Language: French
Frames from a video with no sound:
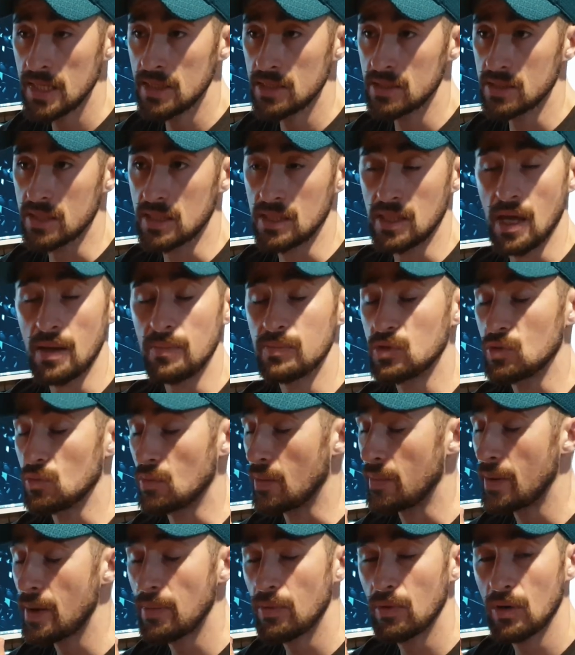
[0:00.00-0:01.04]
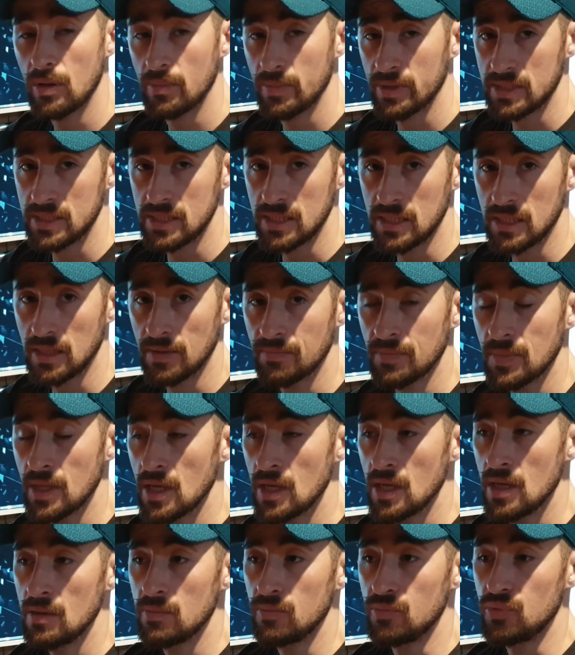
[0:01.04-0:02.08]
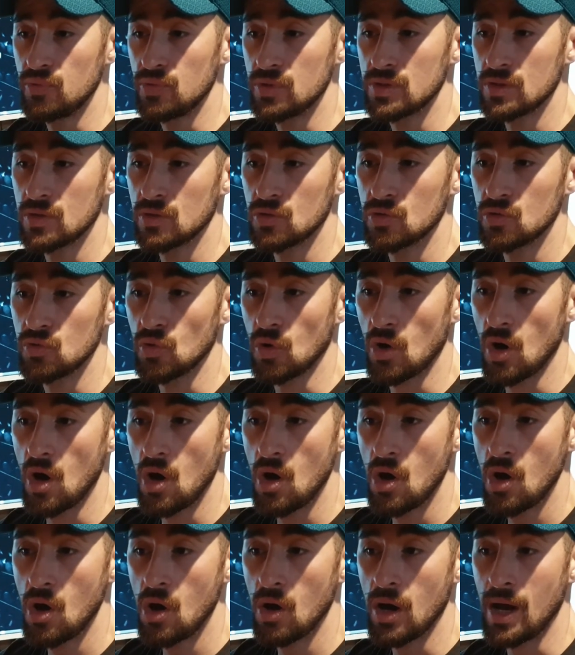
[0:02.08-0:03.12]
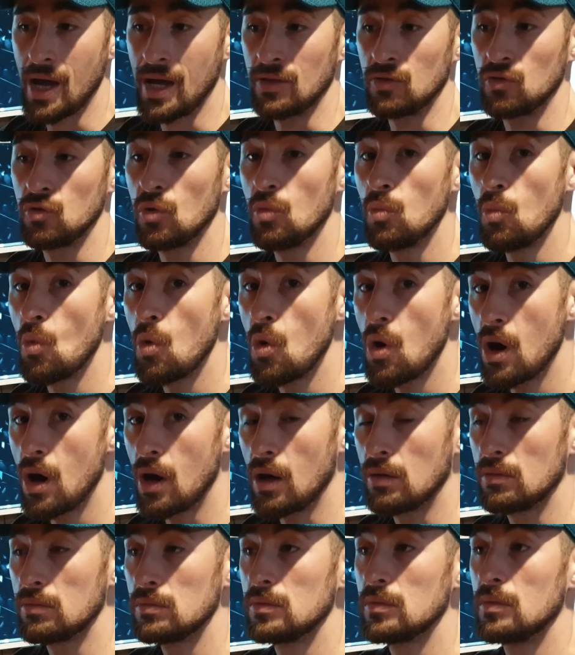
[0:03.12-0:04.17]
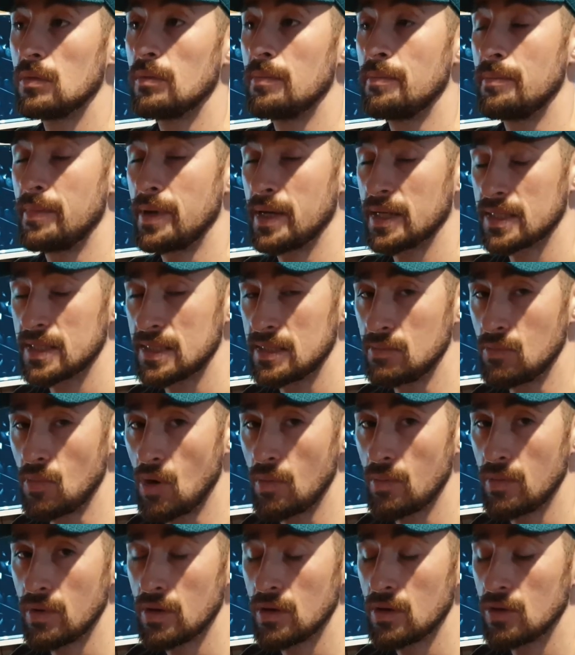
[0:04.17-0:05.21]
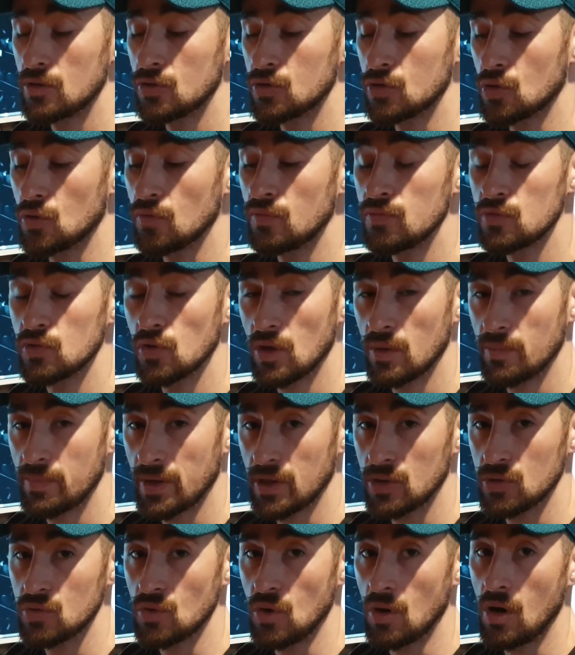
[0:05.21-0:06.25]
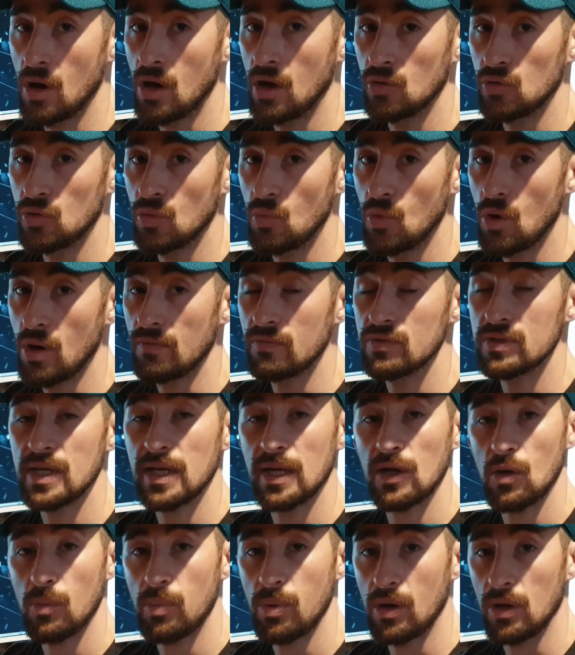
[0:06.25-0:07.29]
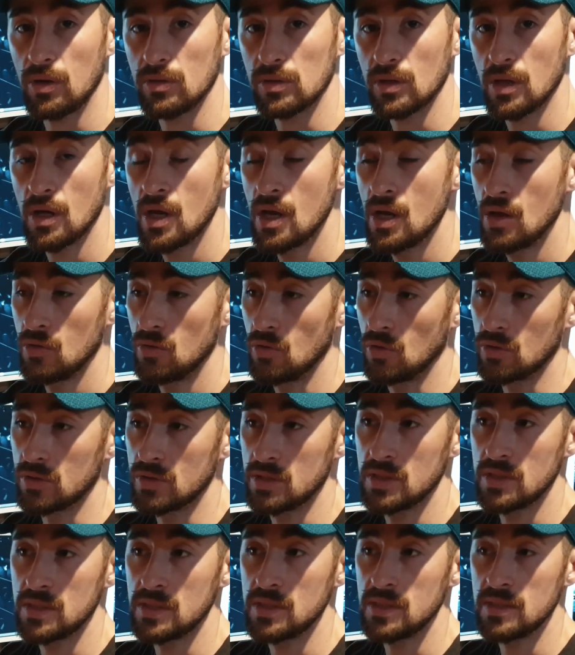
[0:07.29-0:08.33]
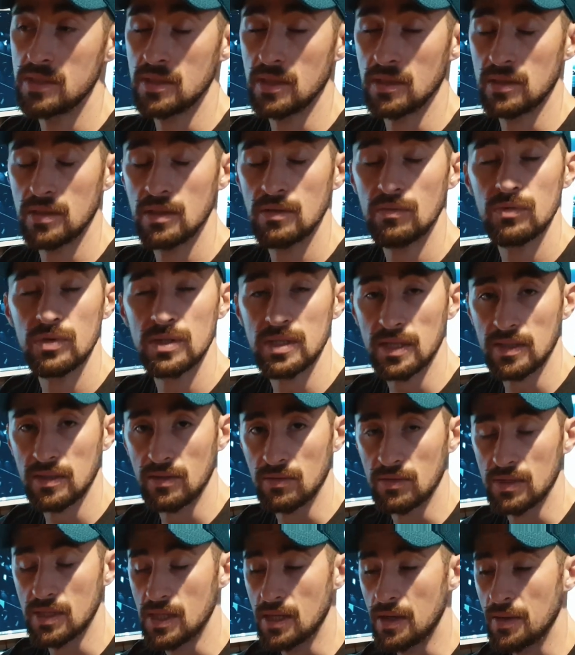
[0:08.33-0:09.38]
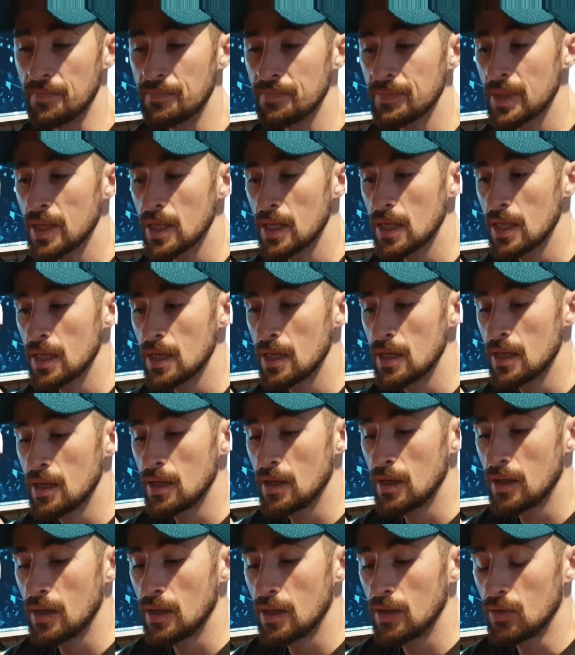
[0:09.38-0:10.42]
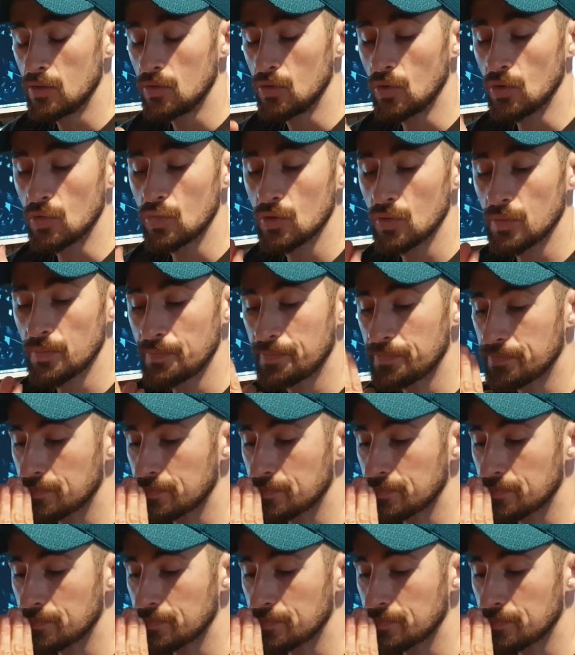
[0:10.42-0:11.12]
ce qui n'est absolument pas problématique, hein, puisque sur 1 à 2 mois maximum, ce que vous aurez perdu en 1 à 2 mois, vous allez reprendre. Donc d'ici cet été, vous serez tranquille. Donc,